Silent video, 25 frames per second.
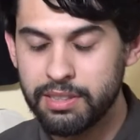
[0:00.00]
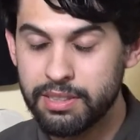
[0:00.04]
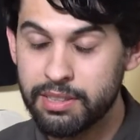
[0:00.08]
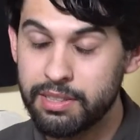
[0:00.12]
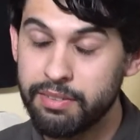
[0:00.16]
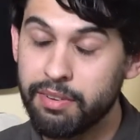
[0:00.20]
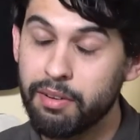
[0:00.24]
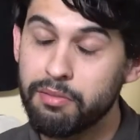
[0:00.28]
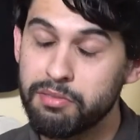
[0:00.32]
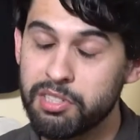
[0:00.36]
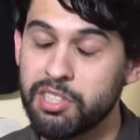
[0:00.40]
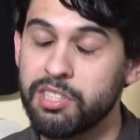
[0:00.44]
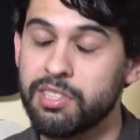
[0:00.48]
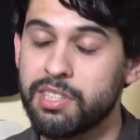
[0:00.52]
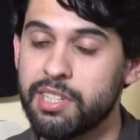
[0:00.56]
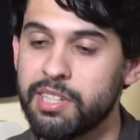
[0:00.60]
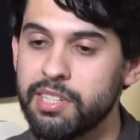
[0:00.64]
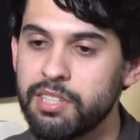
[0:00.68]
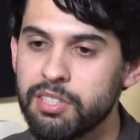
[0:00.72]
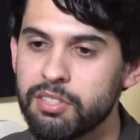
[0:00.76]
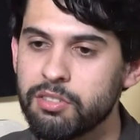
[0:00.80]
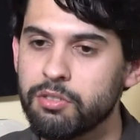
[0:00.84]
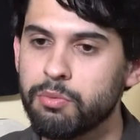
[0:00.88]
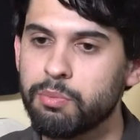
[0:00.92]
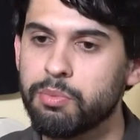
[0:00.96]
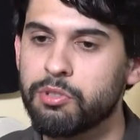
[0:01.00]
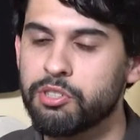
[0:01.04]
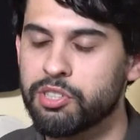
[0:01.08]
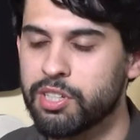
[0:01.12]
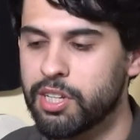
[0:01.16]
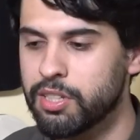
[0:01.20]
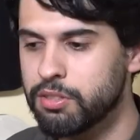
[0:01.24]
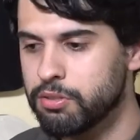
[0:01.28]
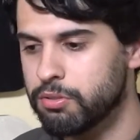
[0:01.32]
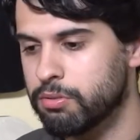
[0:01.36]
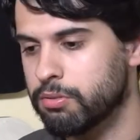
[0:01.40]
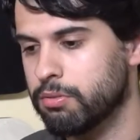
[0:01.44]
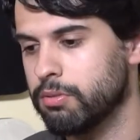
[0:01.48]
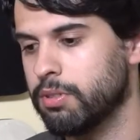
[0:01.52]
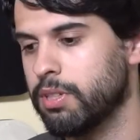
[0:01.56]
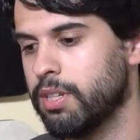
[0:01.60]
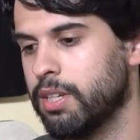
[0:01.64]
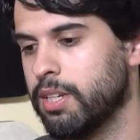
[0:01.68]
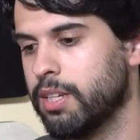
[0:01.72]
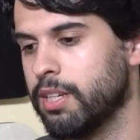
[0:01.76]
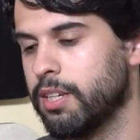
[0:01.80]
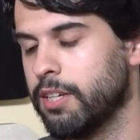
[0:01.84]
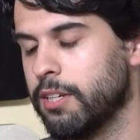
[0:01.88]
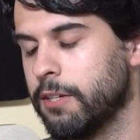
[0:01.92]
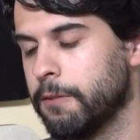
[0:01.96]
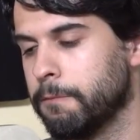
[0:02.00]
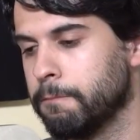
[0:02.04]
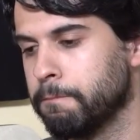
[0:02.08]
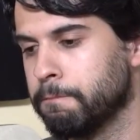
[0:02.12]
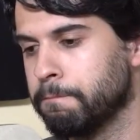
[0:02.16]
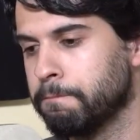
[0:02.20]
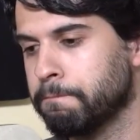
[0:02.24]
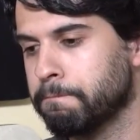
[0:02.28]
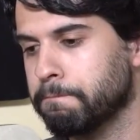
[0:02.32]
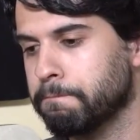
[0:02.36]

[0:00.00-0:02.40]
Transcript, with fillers: tivemos interesse no projeto e,